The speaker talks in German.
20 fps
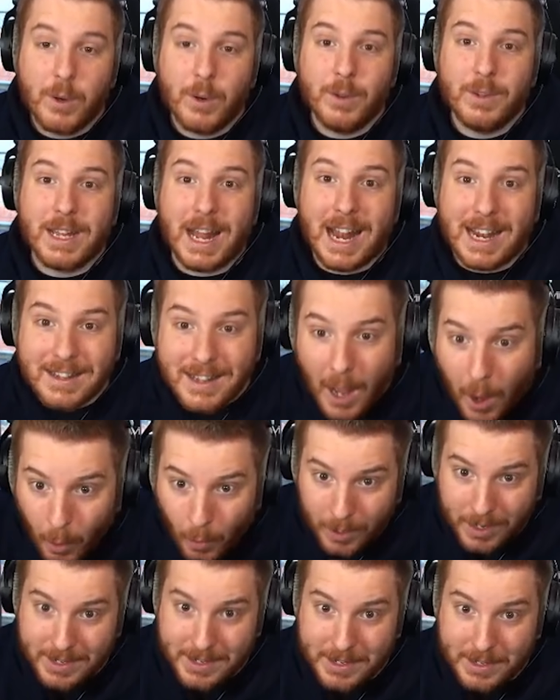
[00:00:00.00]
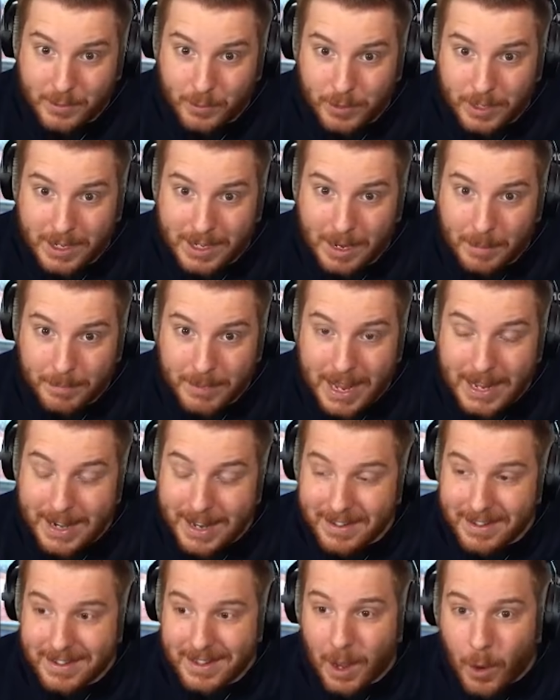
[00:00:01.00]
Und da hat es auch richtig gut geklappt.
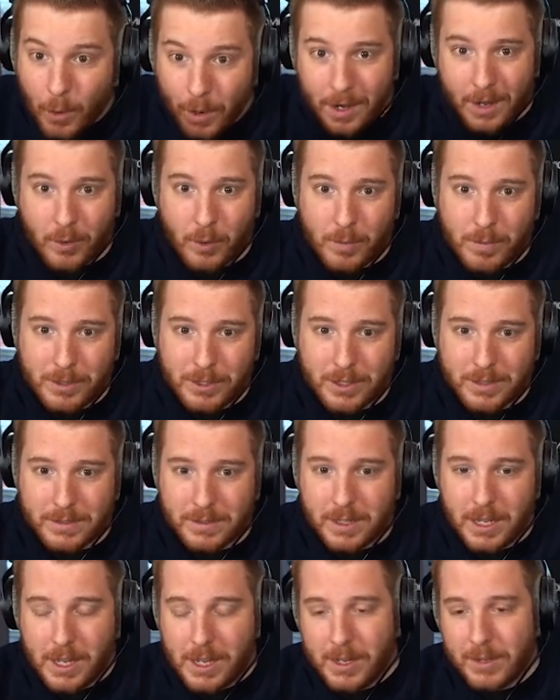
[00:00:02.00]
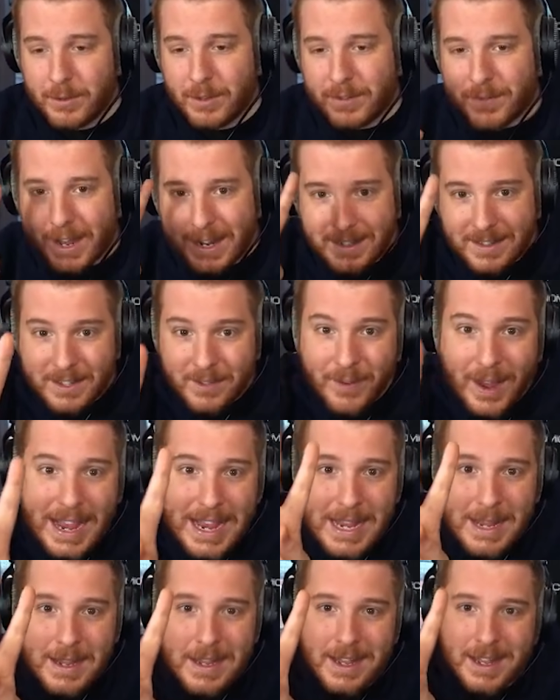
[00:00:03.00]
Tesla ist auch nach oben geschossen. So, das waren
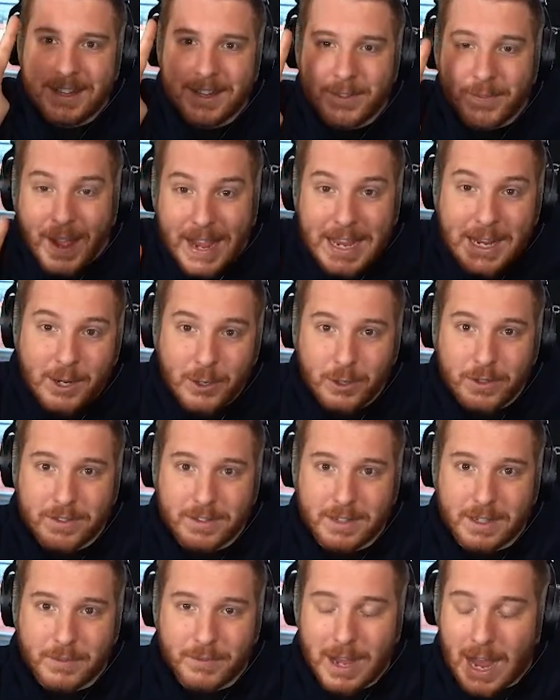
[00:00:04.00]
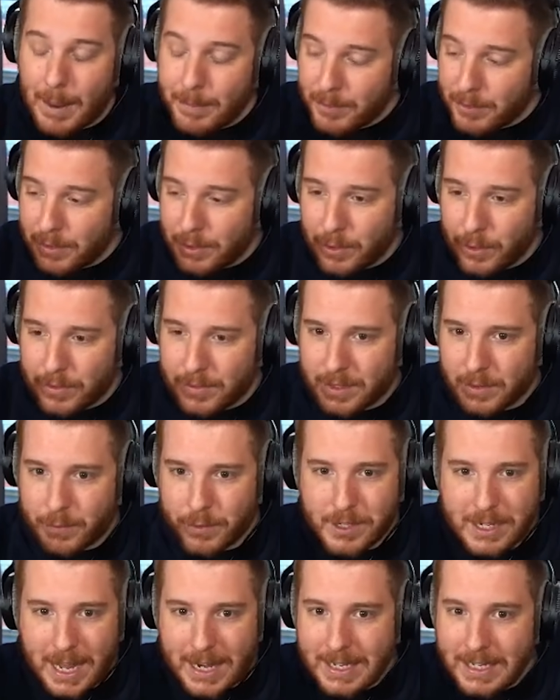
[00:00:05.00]
zwei, zwei Glücksgriffe, absolute Glücksgriffe.
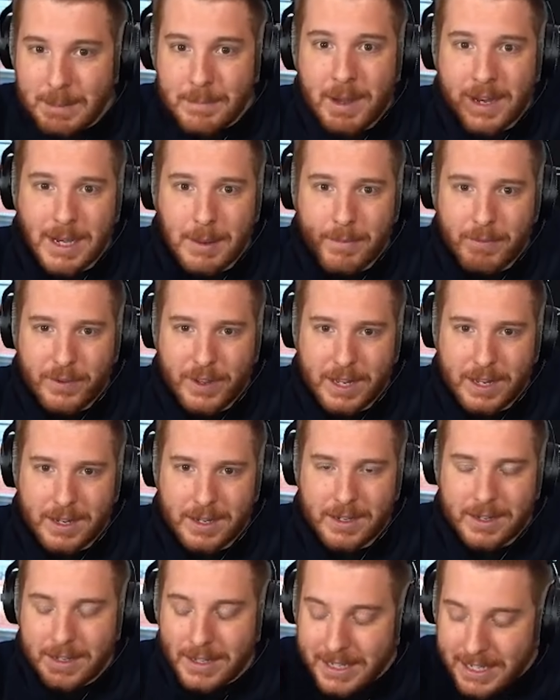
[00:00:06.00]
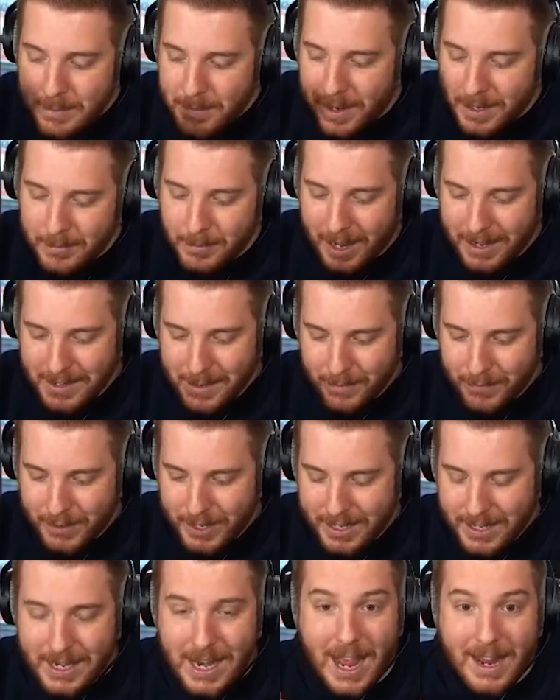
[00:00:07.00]
Ich kann niemandem empfehlen, niemandem kann ich
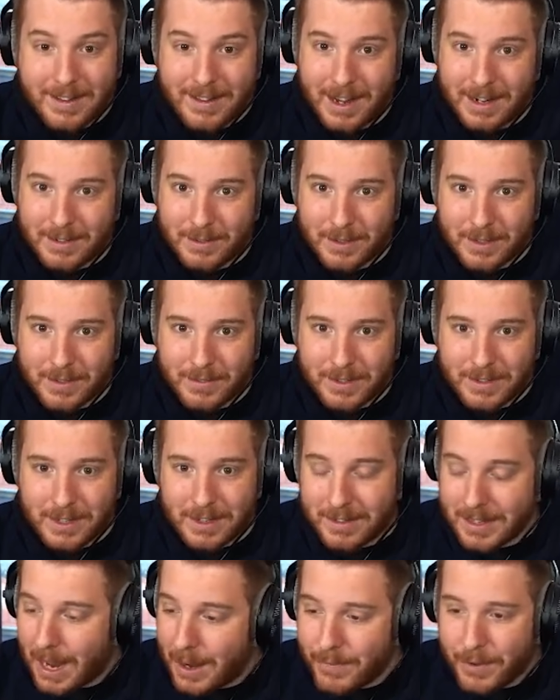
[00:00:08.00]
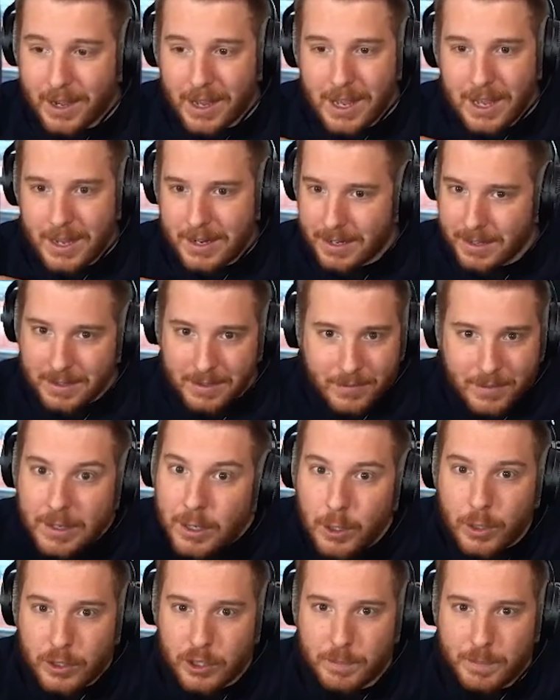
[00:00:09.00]
empfehlen, in Einzelaktien zu investieren. Das ist einfach das
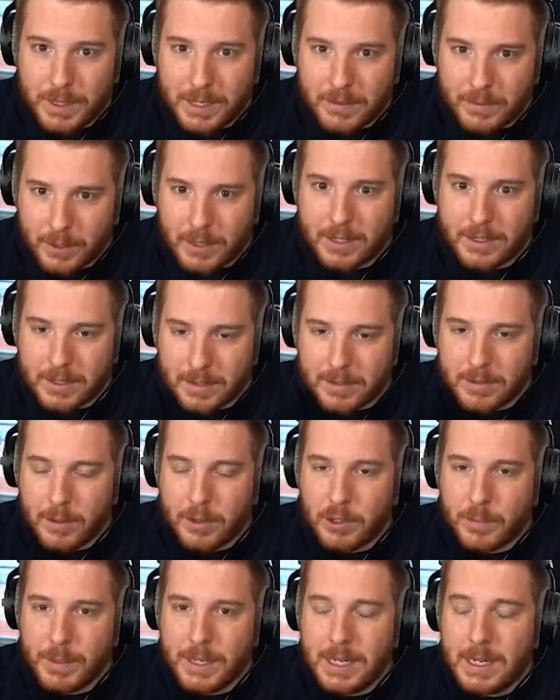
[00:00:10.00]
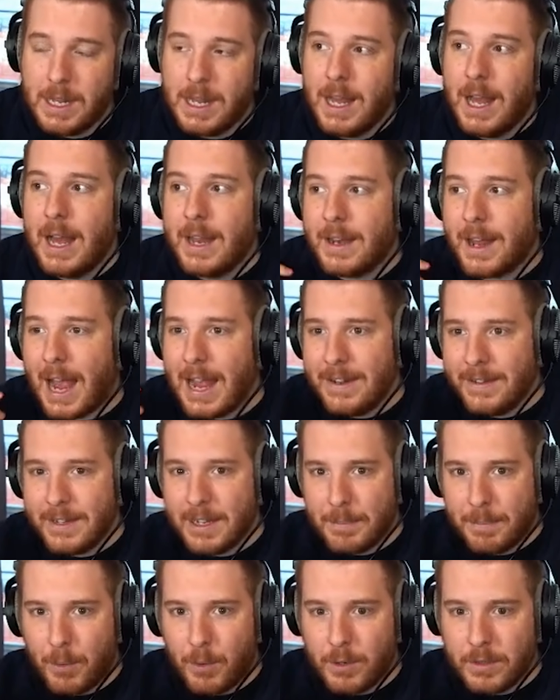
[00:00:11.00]
Glücksspiel, wirklich. Das Glücksspiel, der
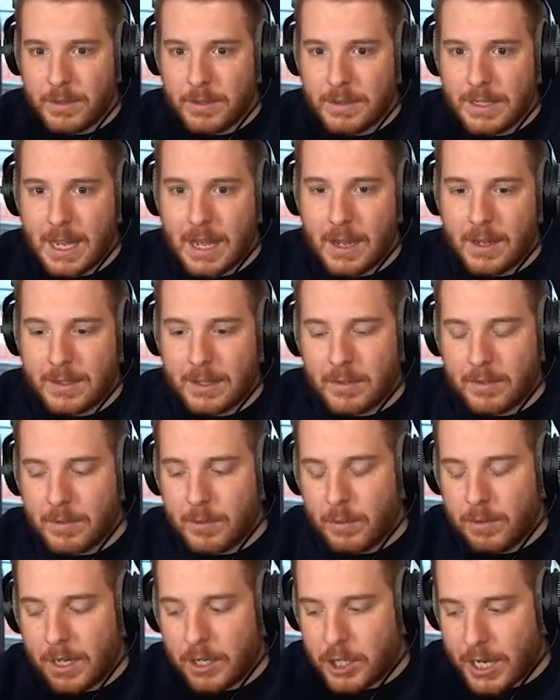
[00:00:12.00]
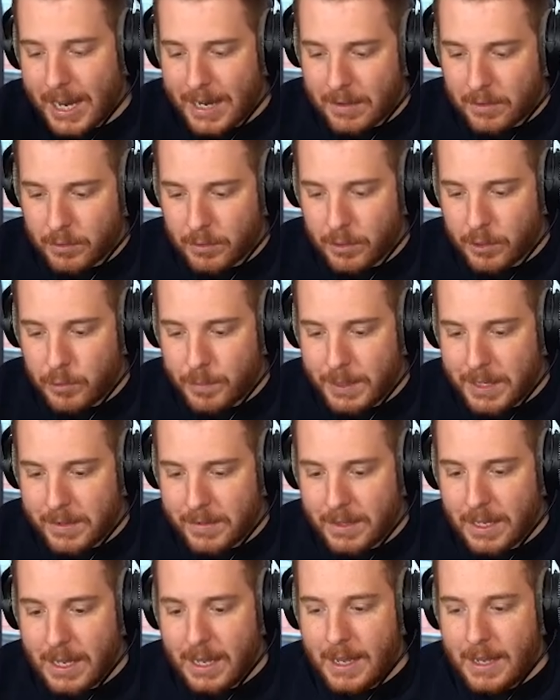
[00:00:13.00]
einzige Punkt, der das unterscheidet zu Glücksspiel
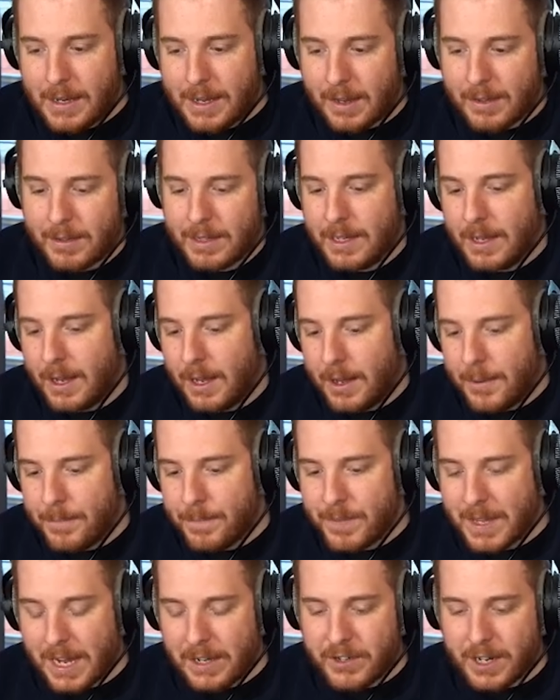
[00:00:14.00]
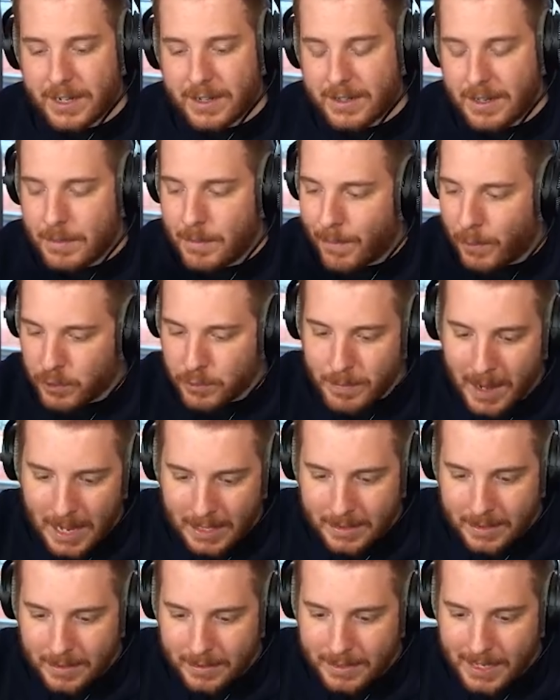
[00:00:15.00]
ist, dass ihr anstatt dass ihr in einem
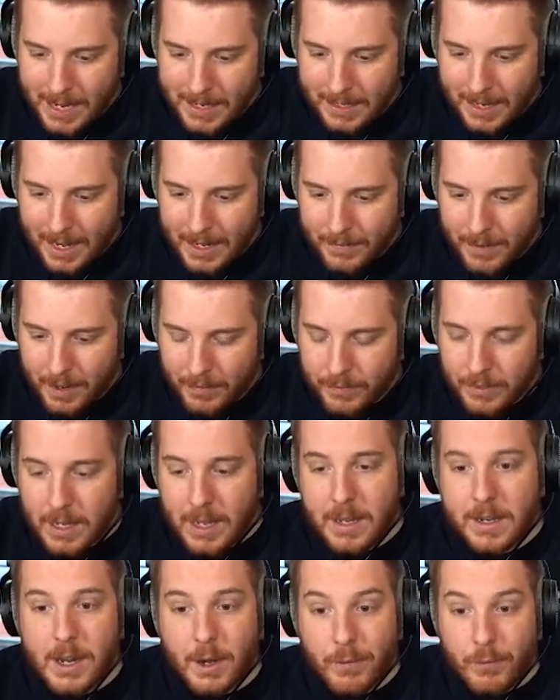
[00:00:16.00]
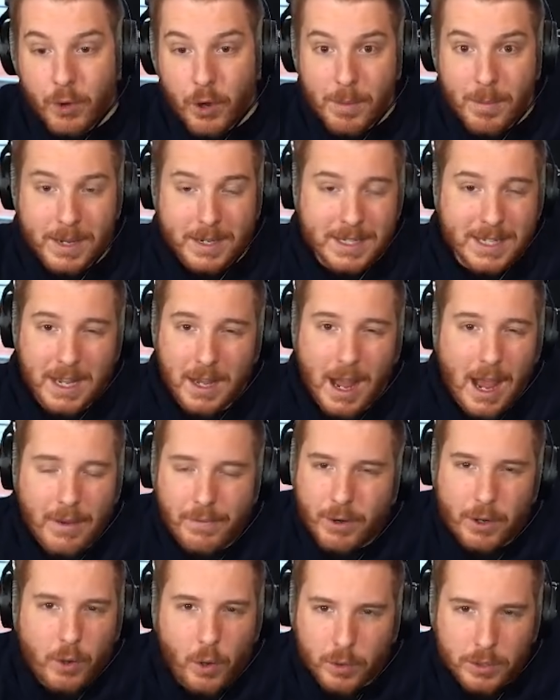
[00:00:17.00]
Automaten das Geld reinwerft, nach Firma, die ihr
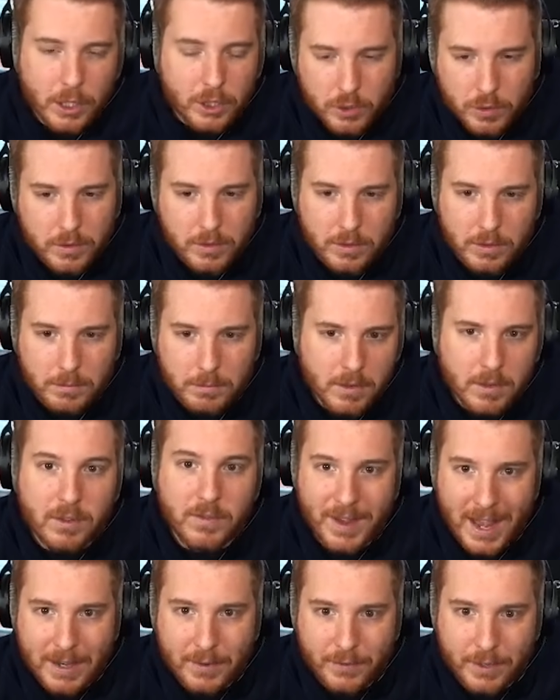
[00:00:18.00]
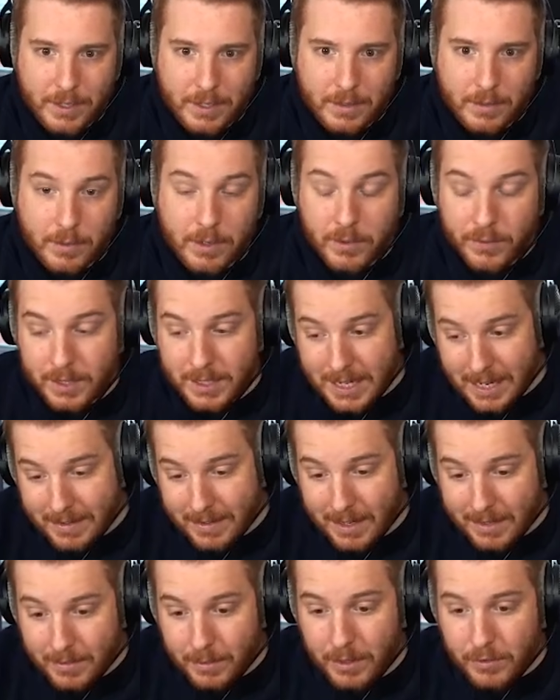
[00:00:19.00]
einfach noch unterstützenswert findet. Und ich finde
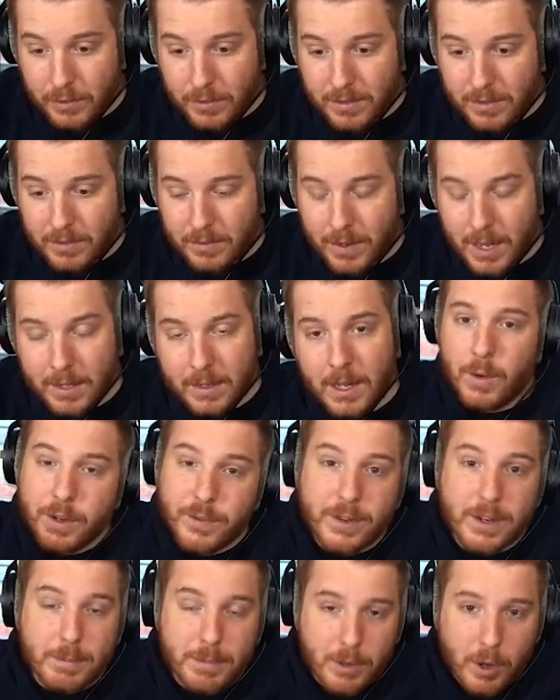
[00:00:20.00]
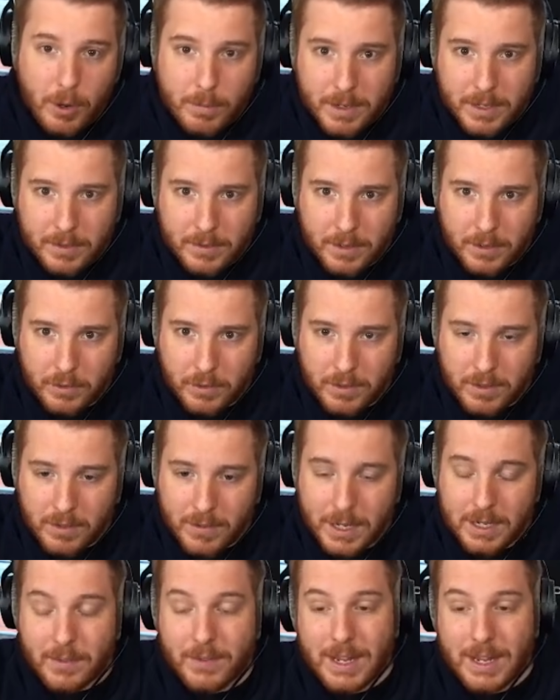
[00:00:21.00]
Tesla ist unterstützenswert und ich finde Beyond Meat ist unterstützenswert.